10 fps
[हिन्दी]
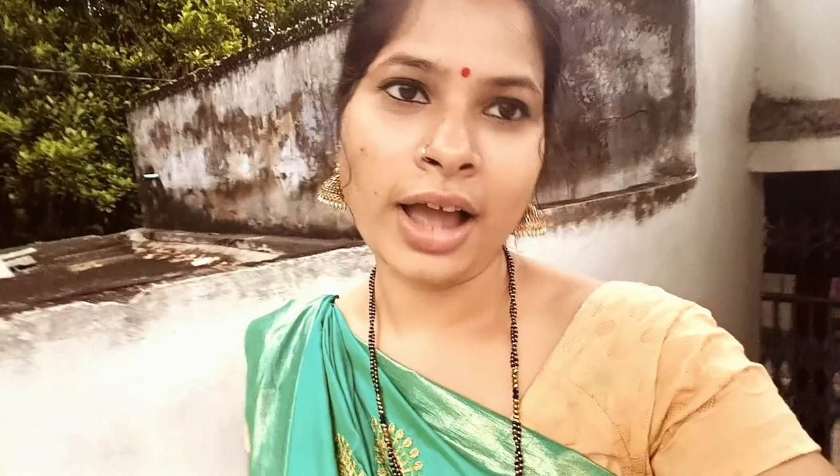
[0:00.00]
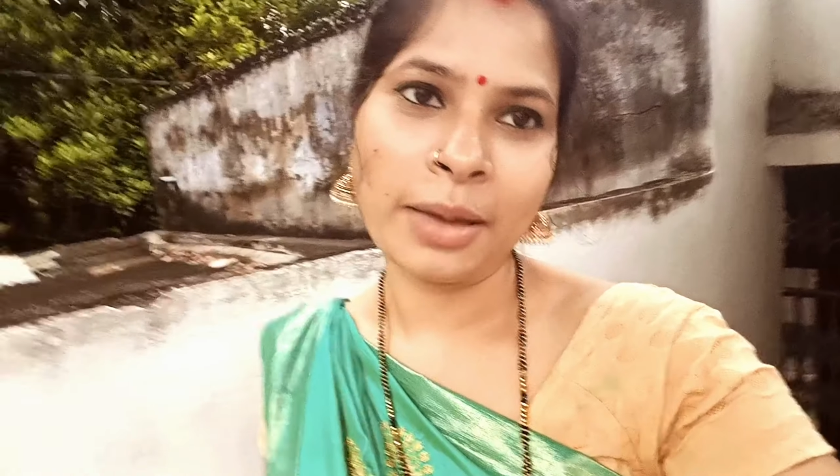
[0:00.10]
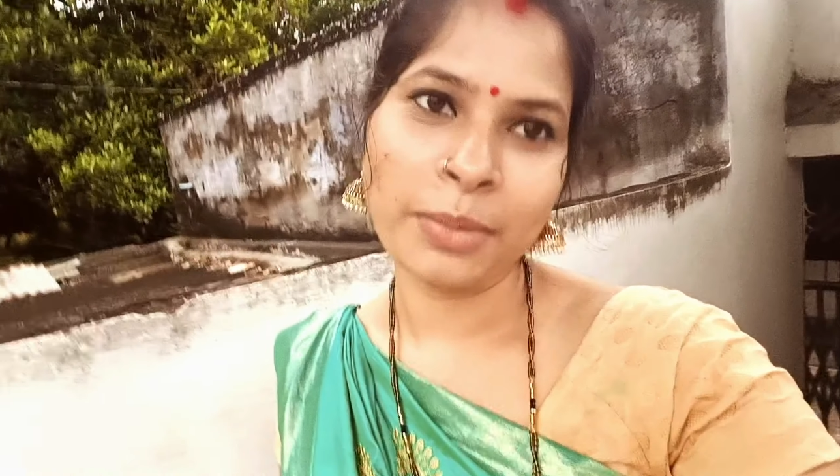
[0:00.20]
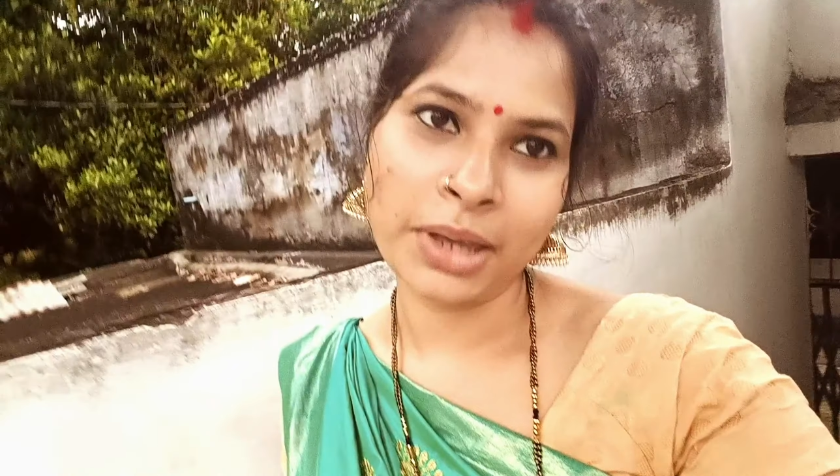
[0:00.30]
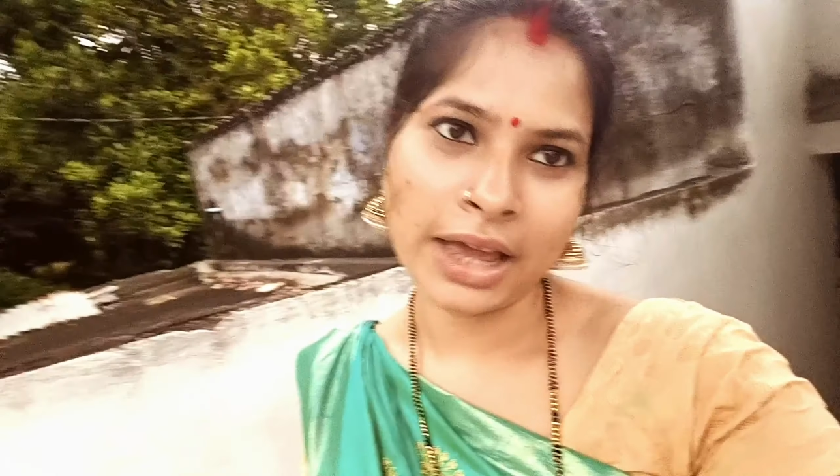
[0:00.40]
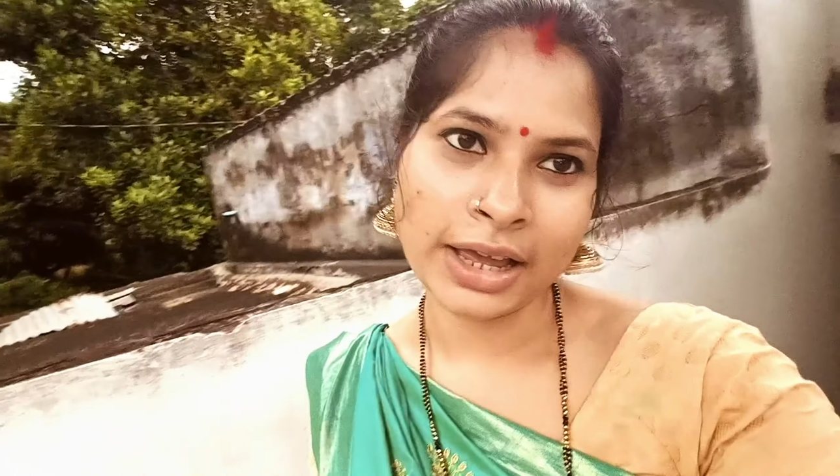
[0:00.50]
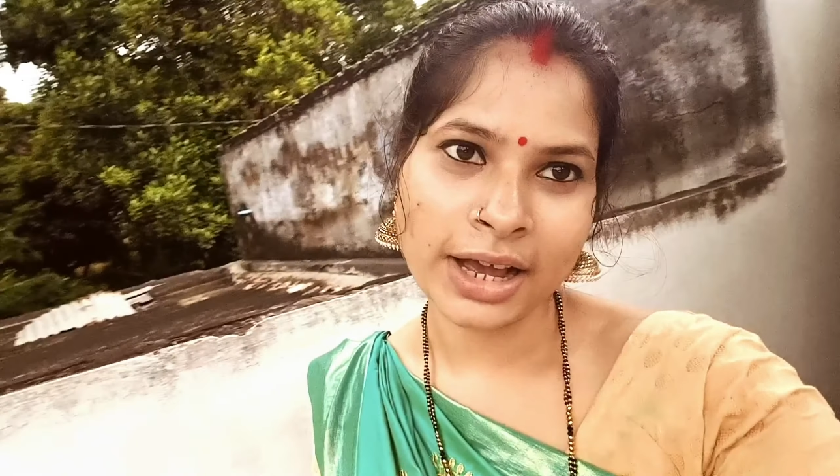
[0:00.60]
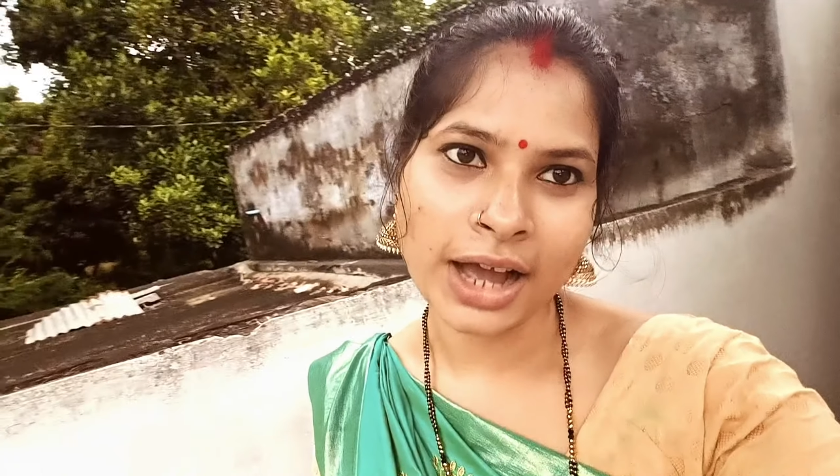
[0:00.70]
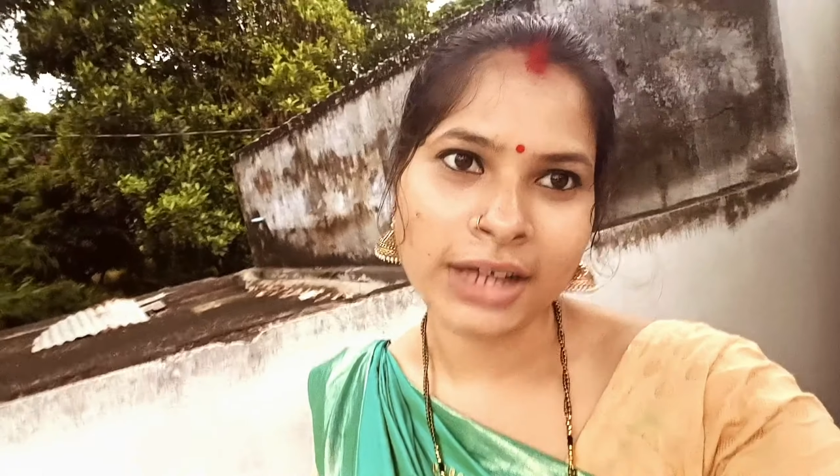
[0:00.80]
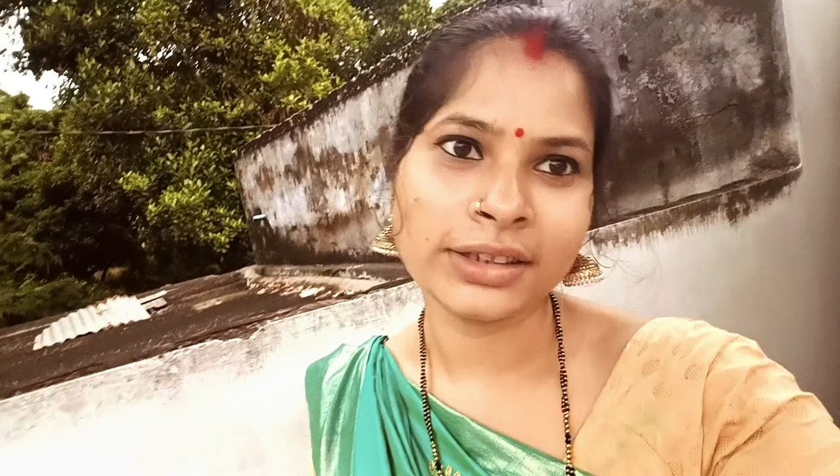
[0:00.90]
खाए में क्या
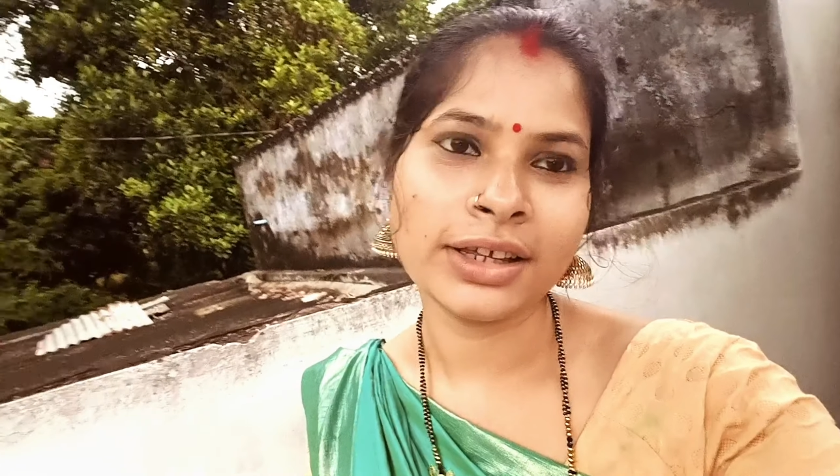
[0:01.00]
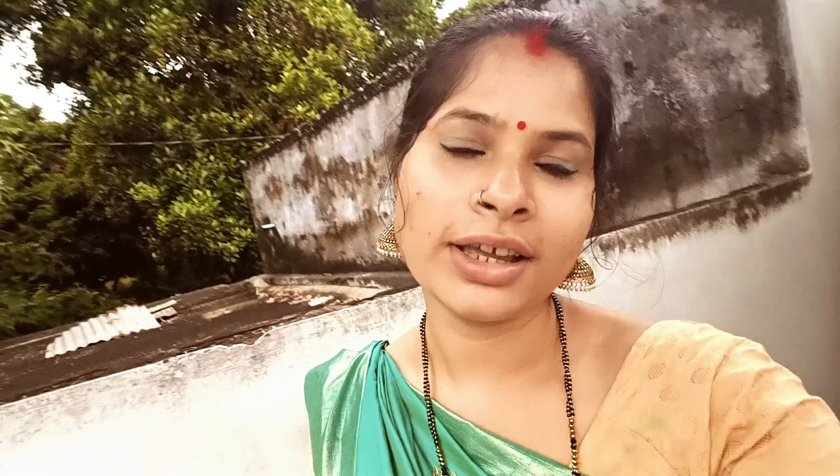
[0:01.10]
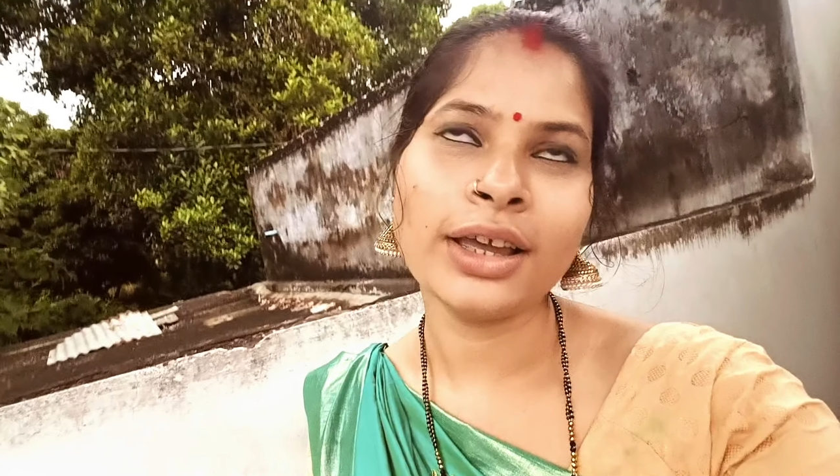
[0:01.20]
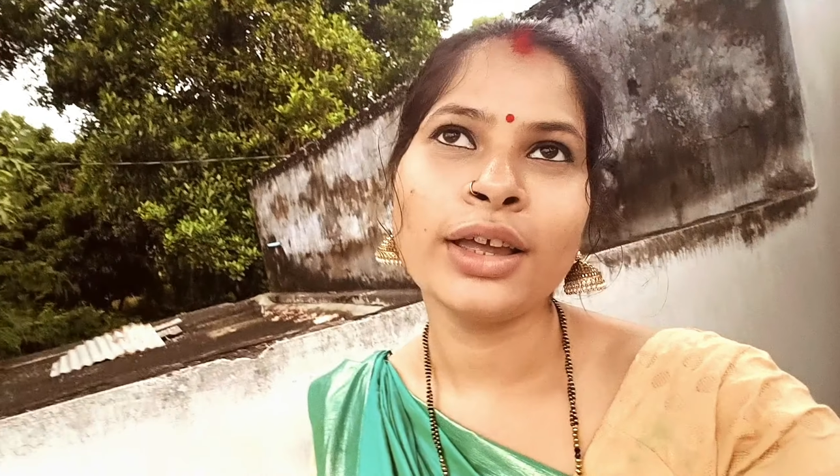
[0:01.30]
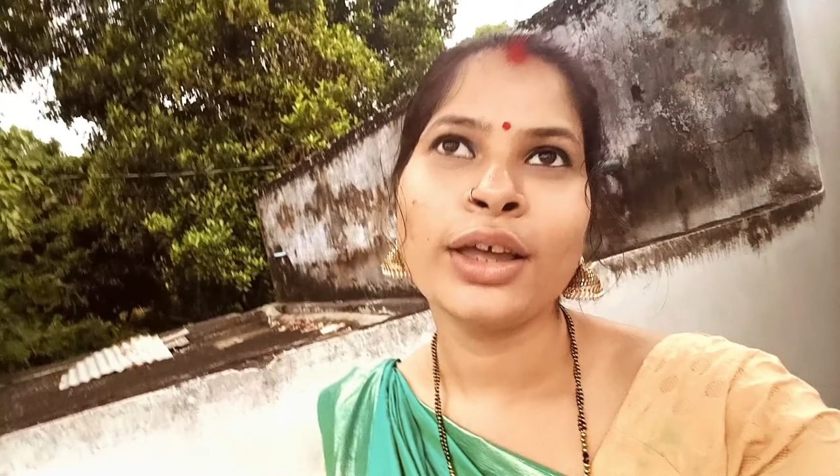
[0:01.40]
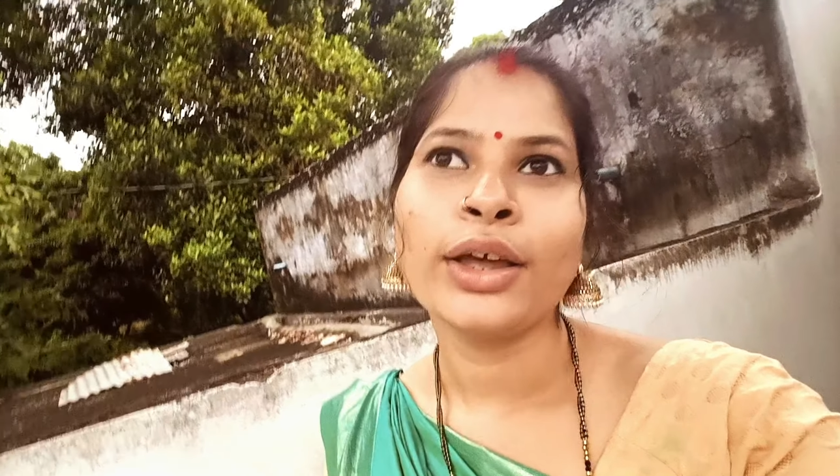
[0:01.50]
क्या खाती है